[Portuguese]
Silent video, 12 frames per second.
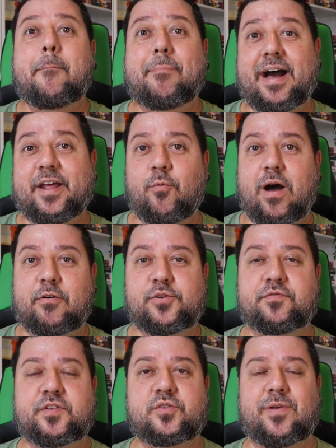para o
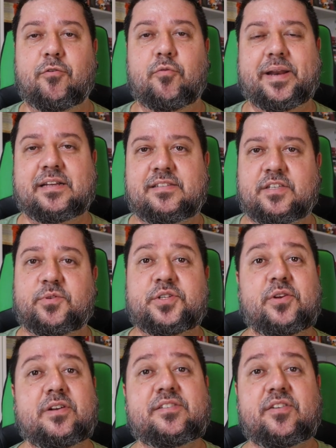audiovisual no Brasil. Eu
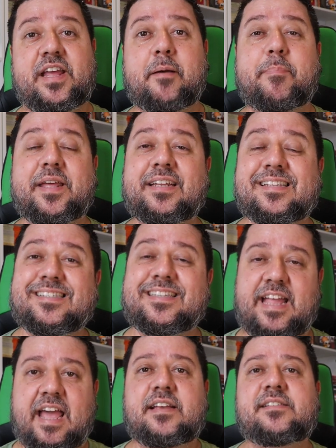selecionei apenas
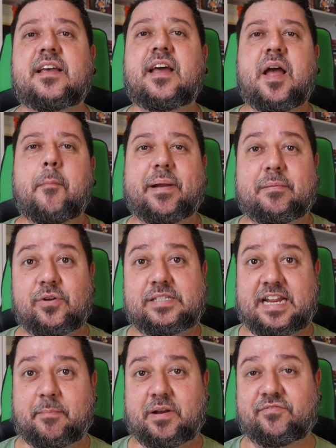10 para
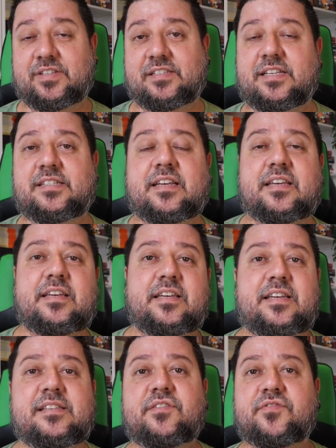mostrar para vocês aqui.
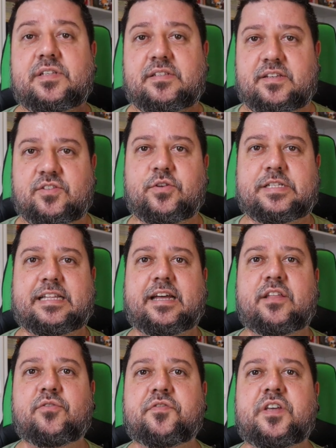E se vocês
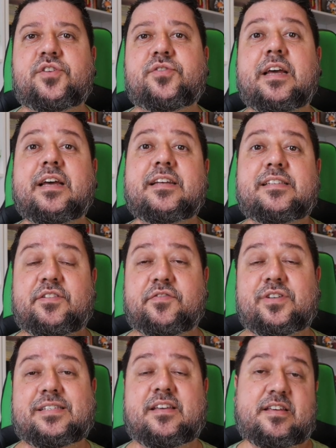gostarem do vídeo, se
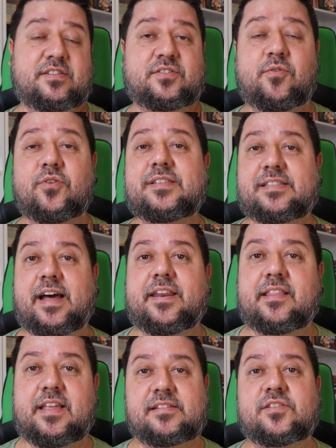vocês
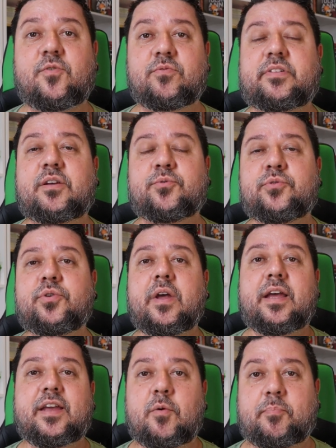gostarem desse conteúdo,
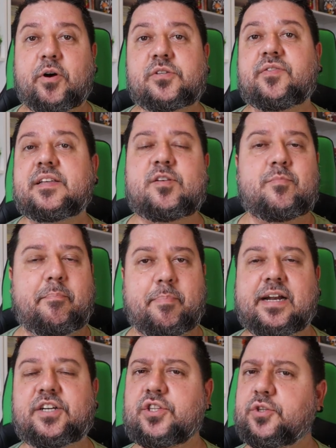eu posso fazer uma
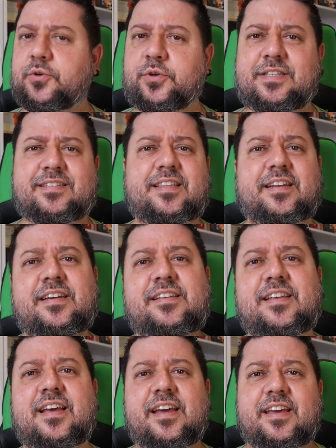parte 2,
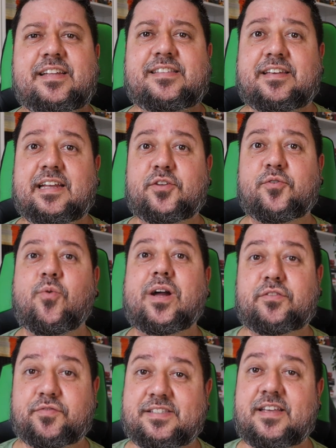3, etc, o
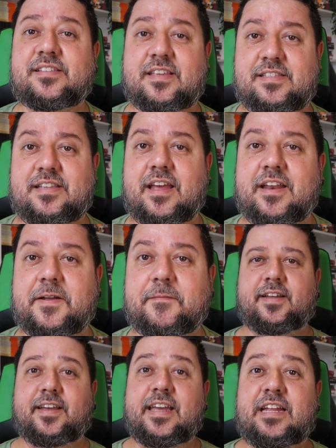quanto vocês quiserem.
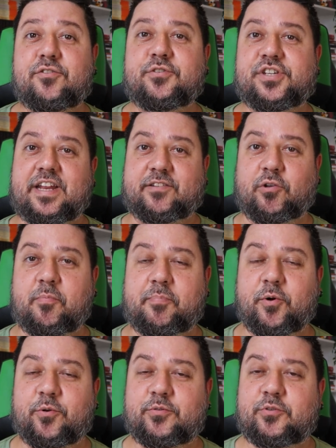E indo direto ao
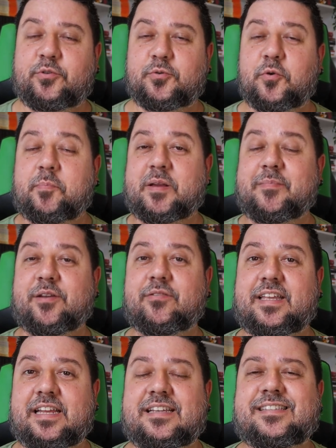ponto, o primeiro
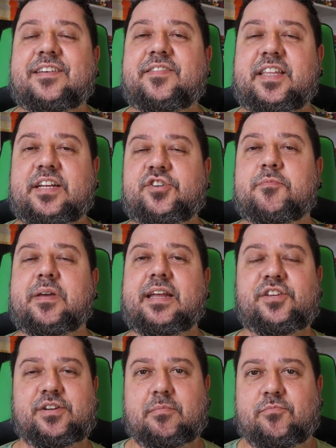deles,
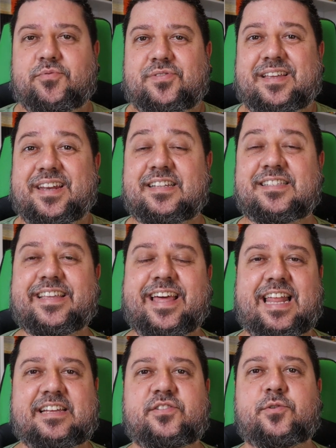evidentemente, é um dos grandes
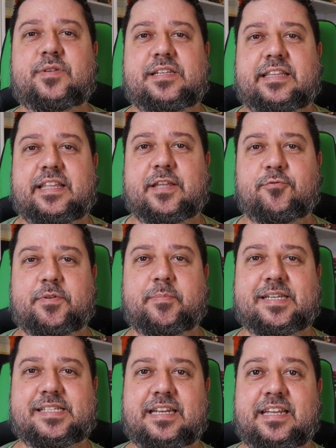clássicos da literatura
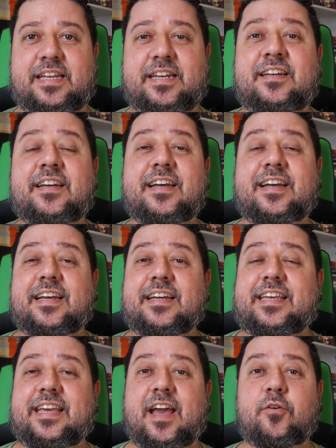brasileira,
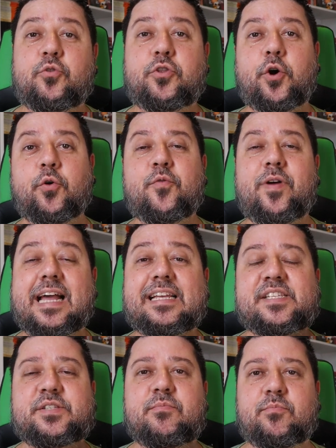que é o Dom
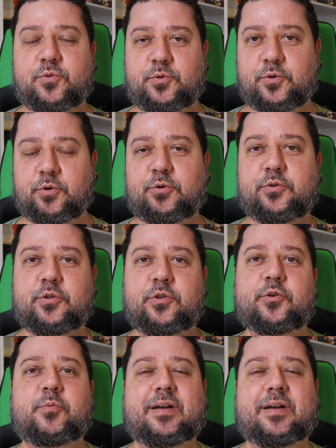Casmurro do